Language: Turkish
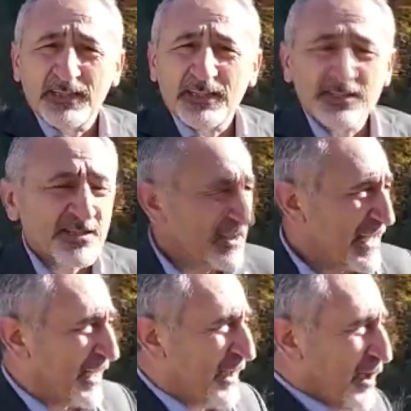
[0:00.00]
İkincisi
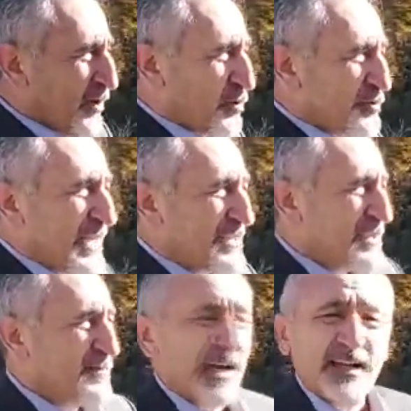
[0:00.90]
de ruhsatsız
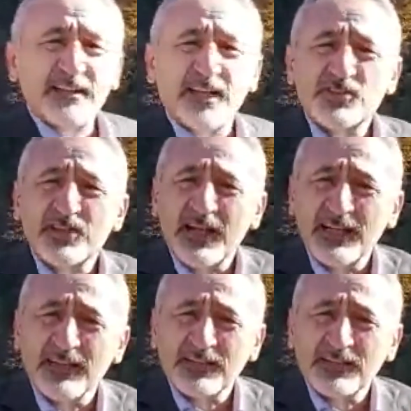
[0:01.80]
bir alandan çıkarılan